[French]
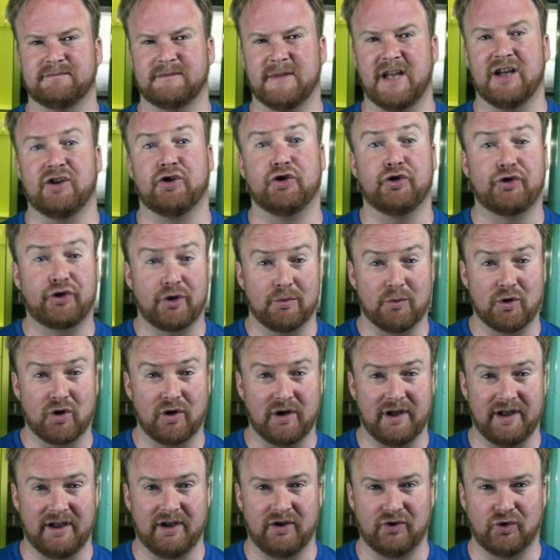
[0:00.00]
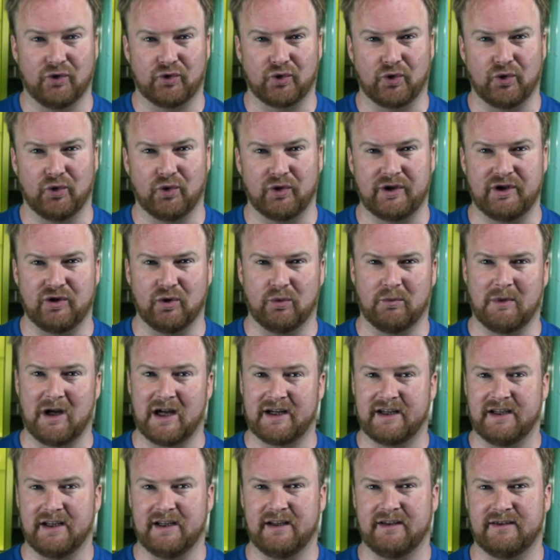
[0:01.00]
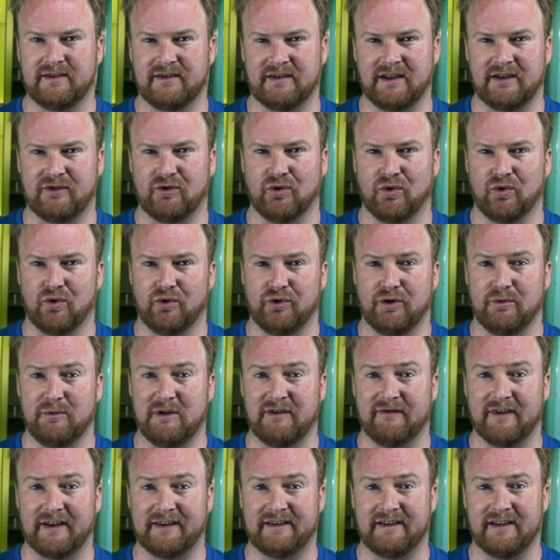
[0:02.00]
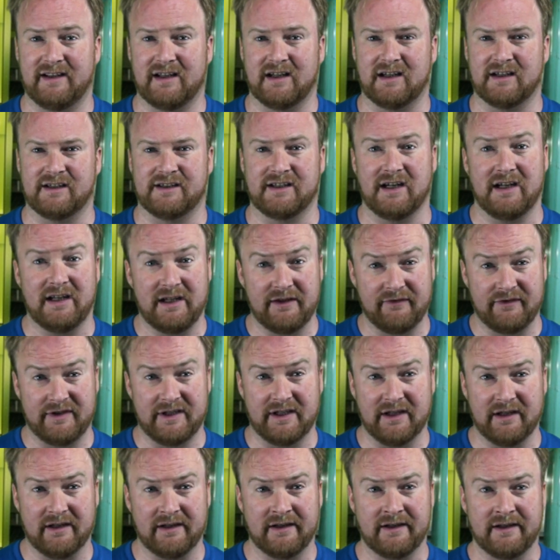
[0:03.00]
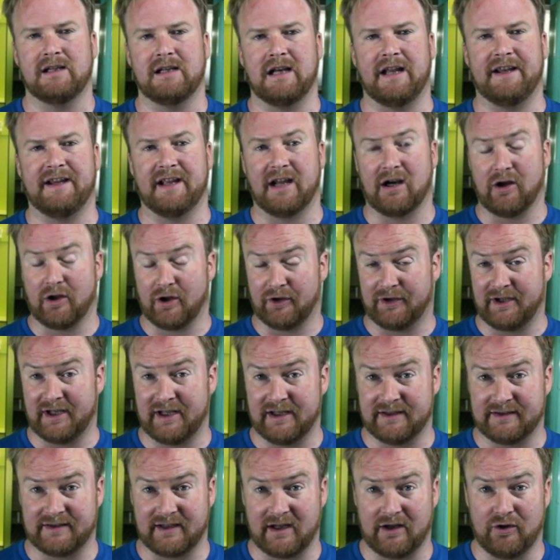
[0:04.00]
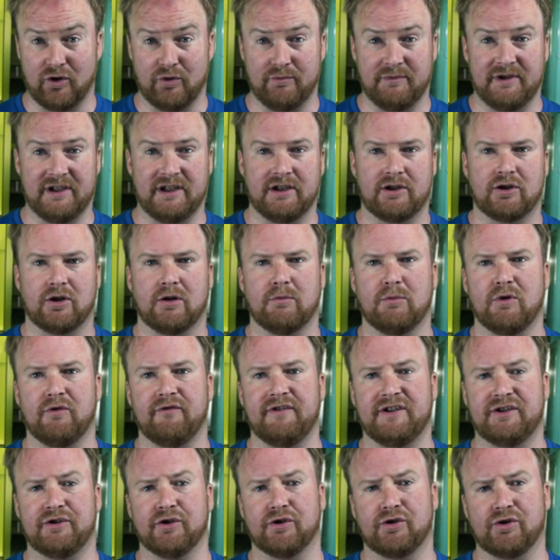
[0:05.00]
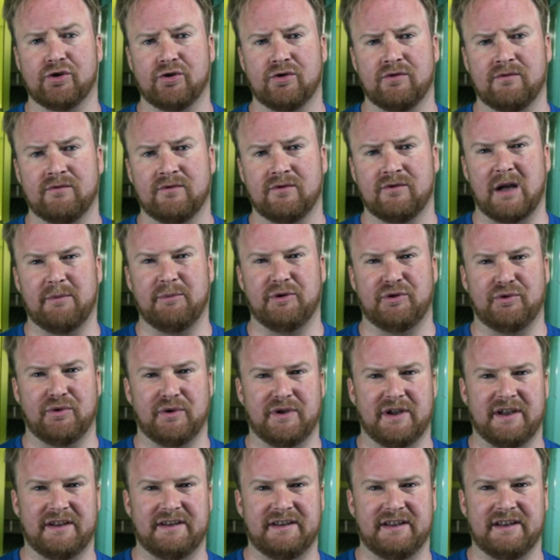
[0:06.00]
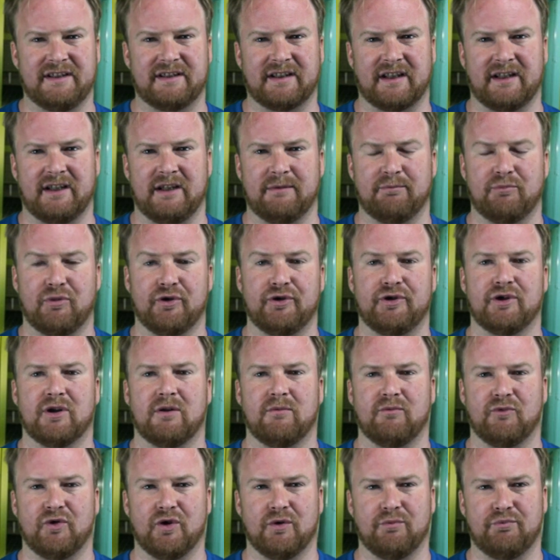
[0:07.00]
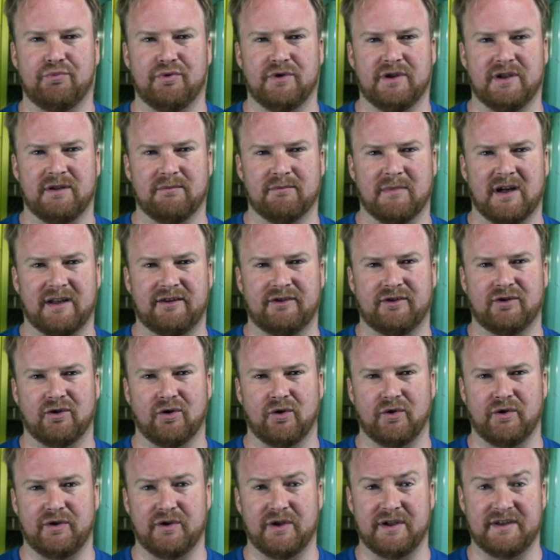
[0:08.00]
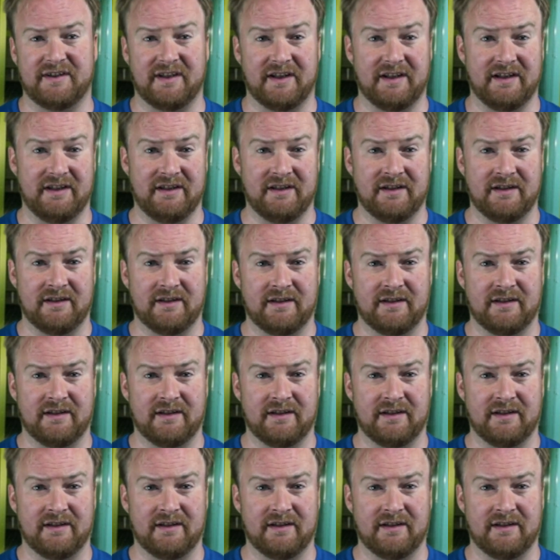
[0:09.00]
Et justement, les autres noms qui ont marqué cet Euro 2021, j'allais y venir. La néerlandaise Ranomi Jojo, habituée des titres et des podiums depuis maintenant une décennie,